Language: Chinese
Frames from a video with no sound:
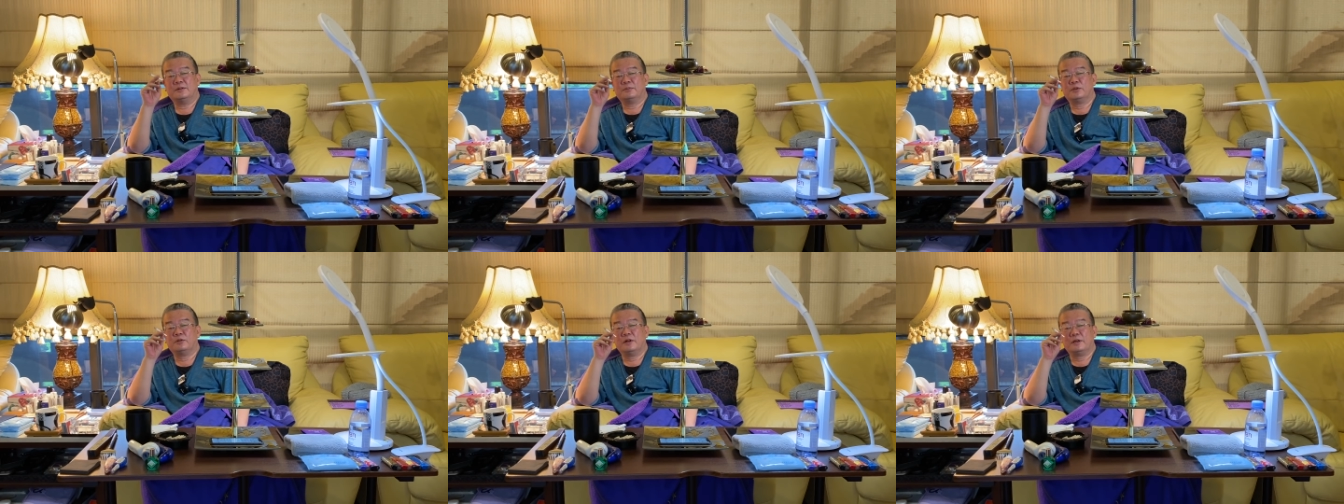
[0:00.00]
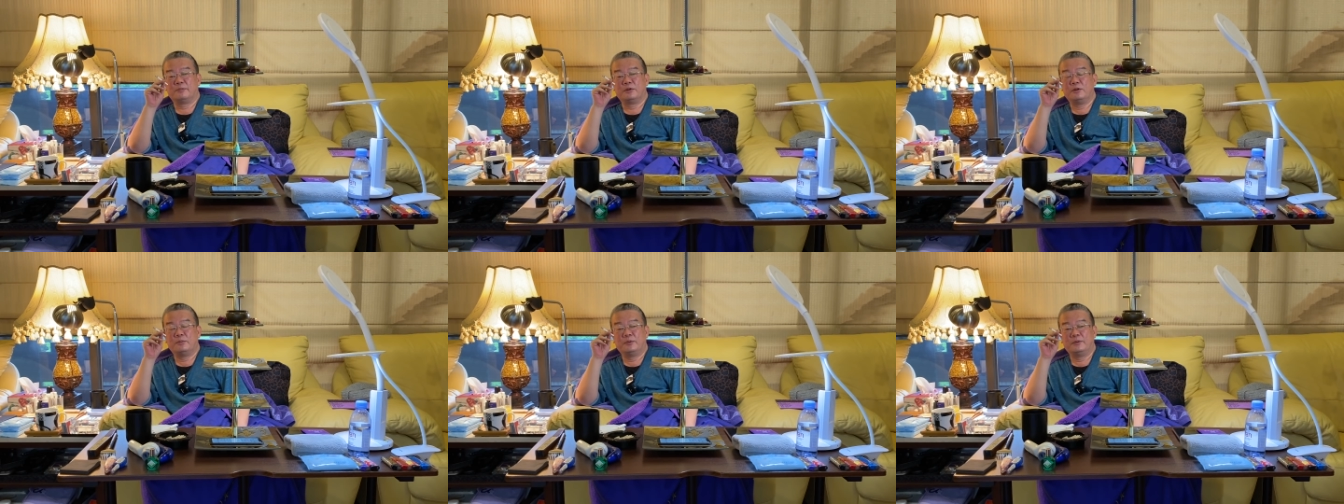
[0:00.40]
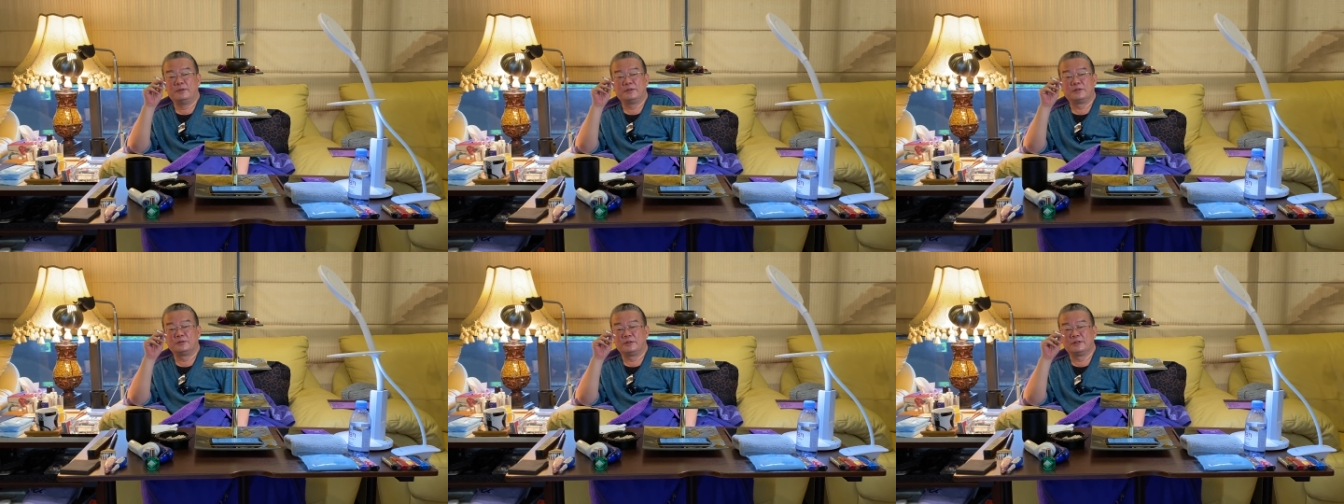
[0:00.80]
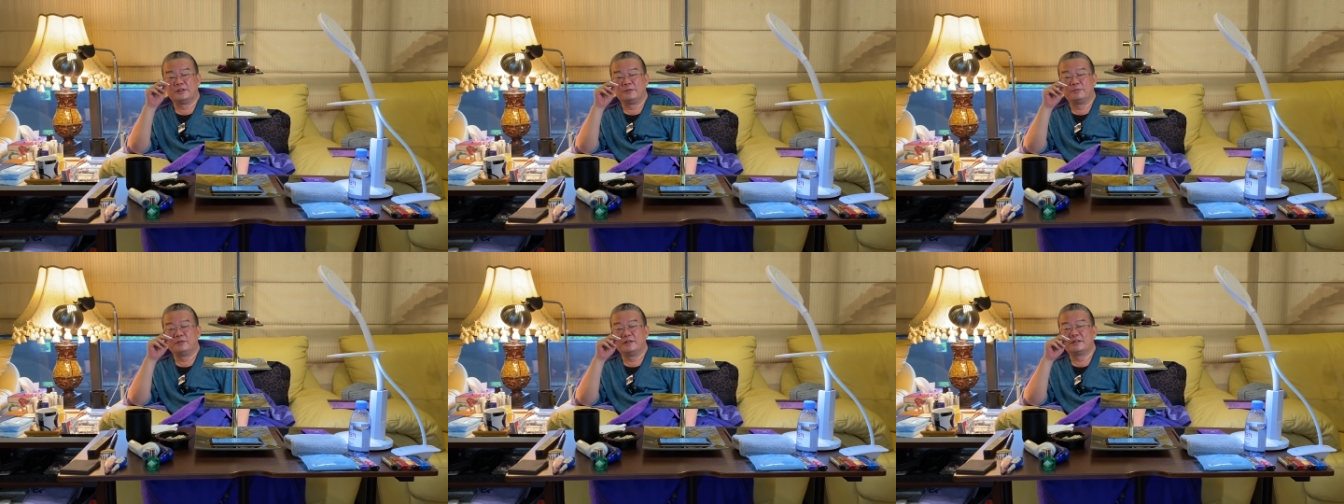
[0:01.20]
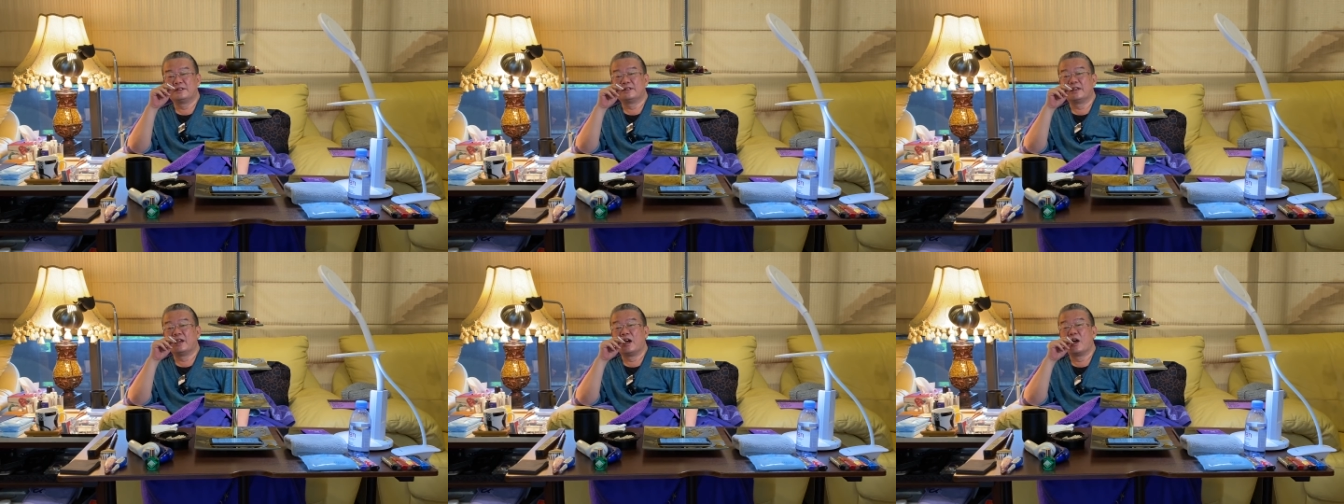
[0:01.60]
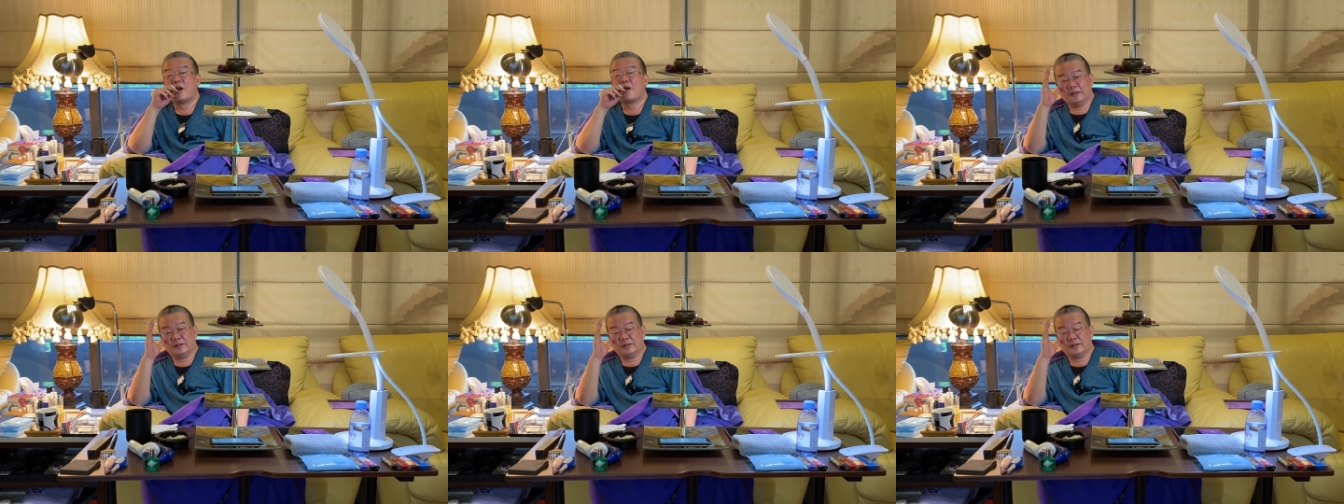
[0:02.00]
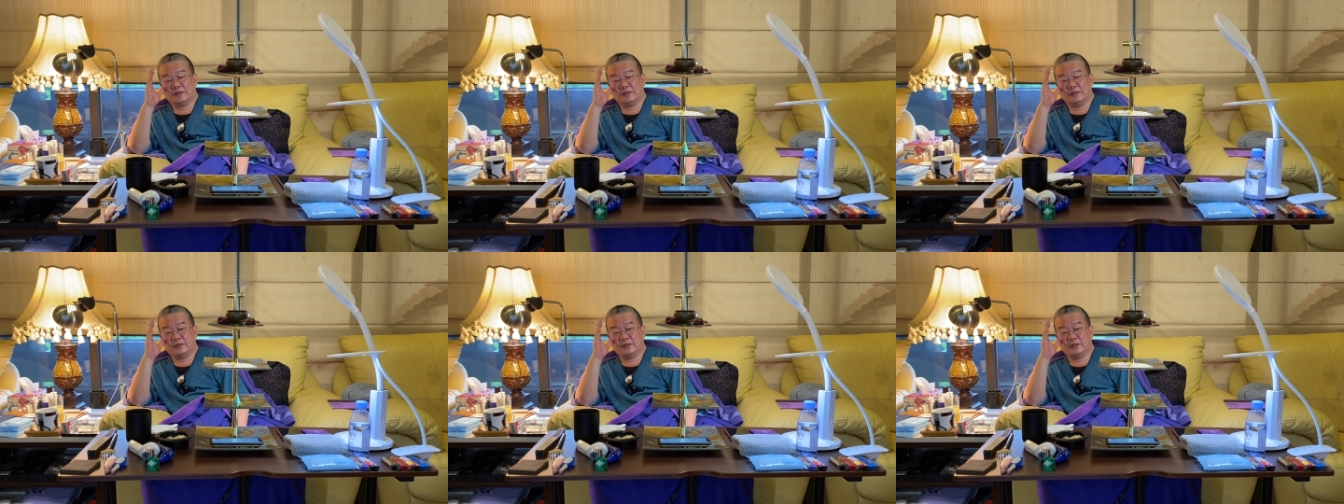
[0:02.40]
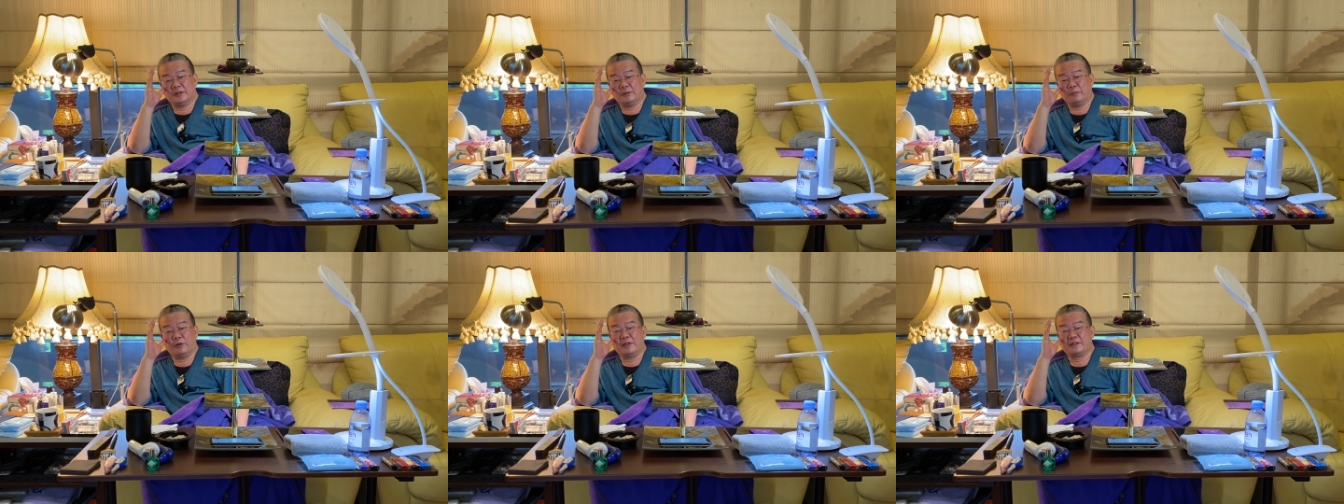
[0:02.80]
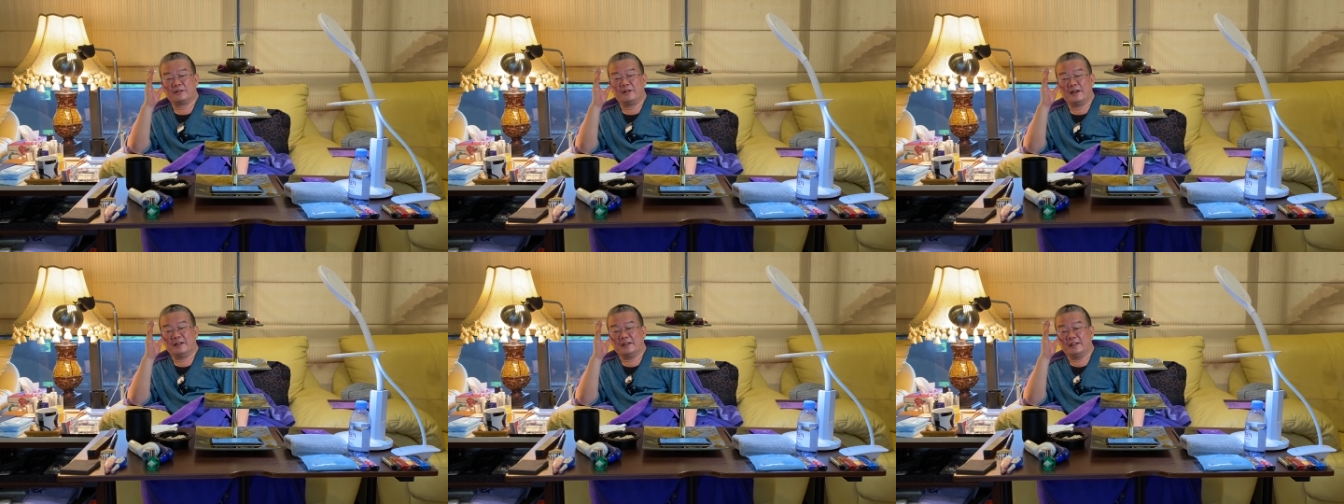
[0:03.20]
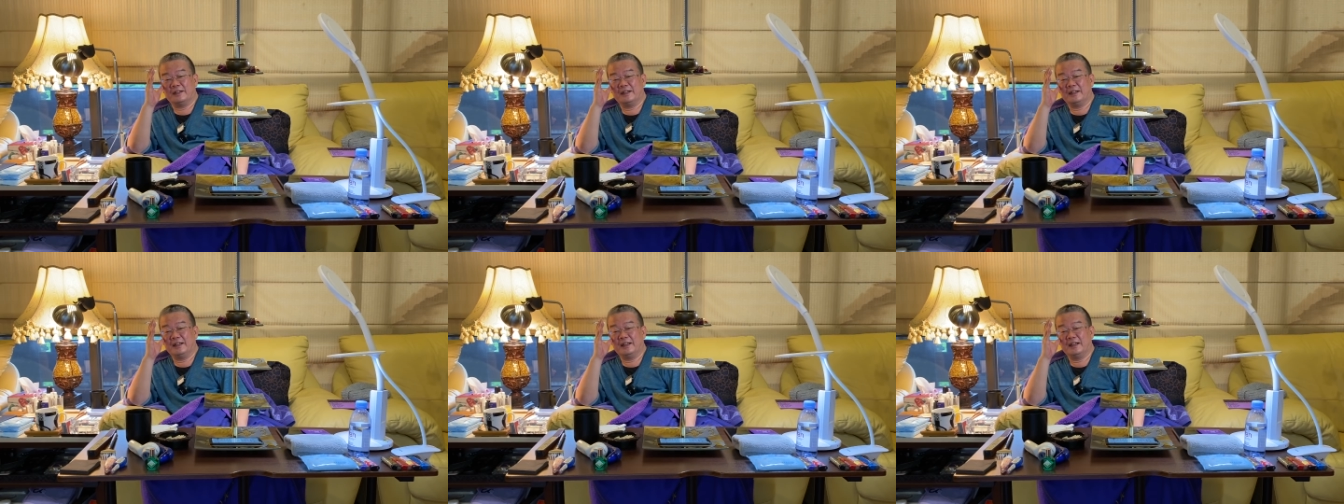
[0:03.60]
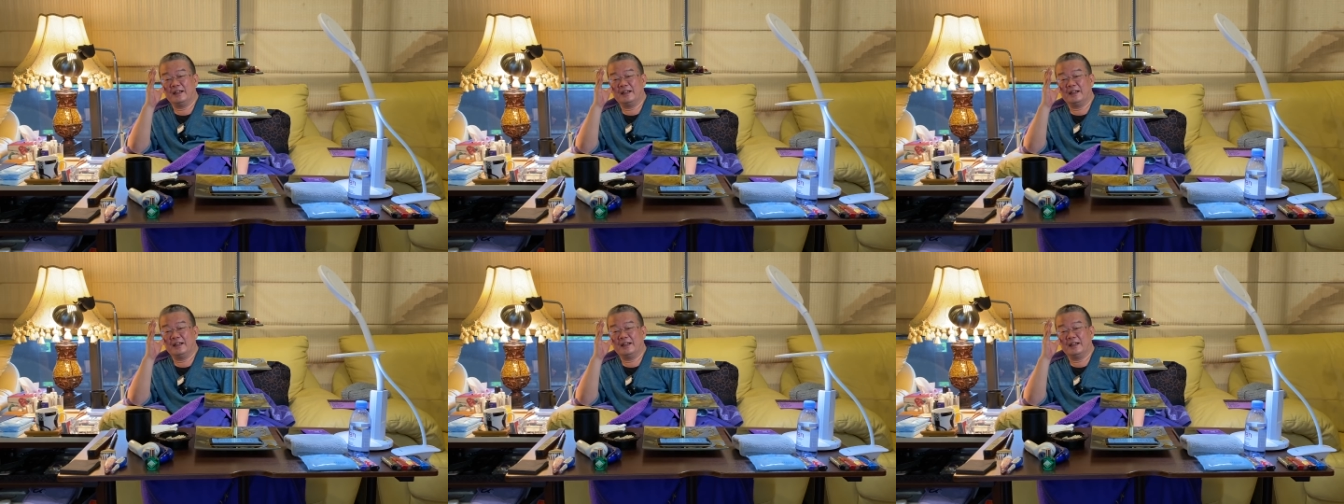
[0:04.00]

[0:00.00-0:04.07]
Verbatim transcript: 不会，不会，不会，周总，你不会是怎样？呃，你不会是坏人，嗯。